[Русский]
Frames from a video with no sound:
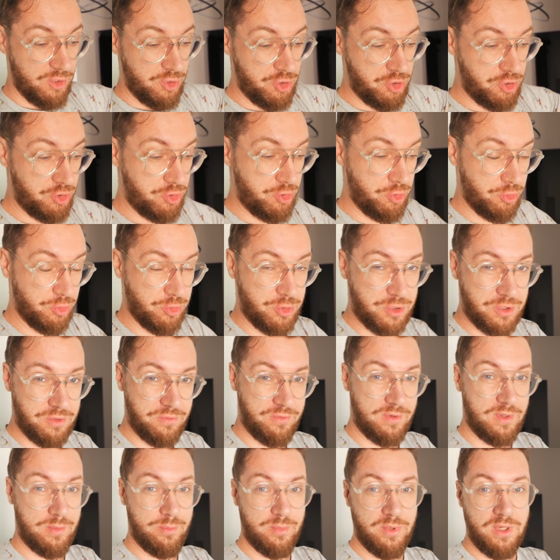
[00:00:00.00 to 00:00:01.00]

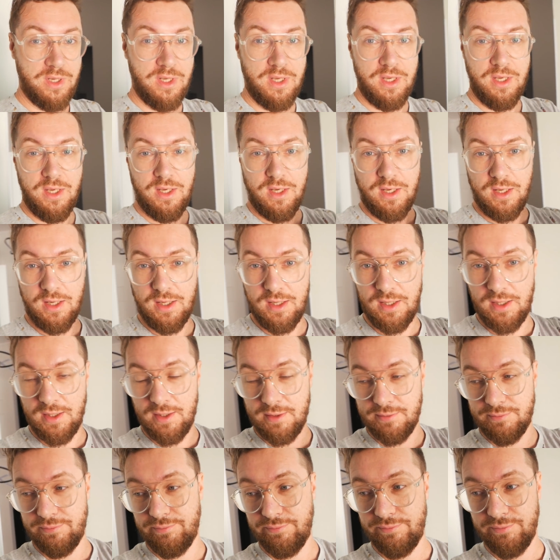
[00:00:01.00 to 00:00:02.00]
чувством
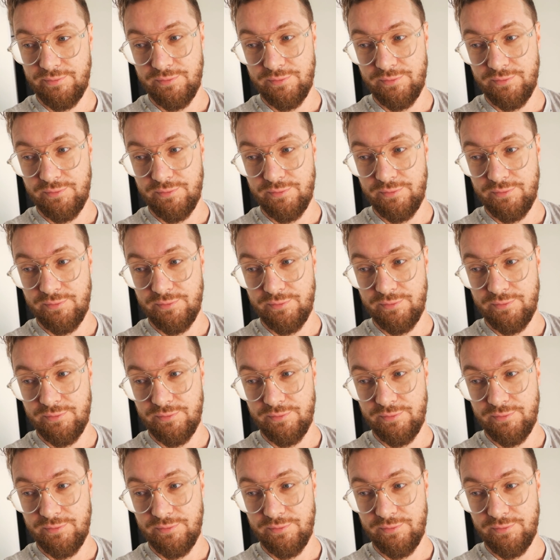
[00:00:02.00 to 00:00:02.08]
э,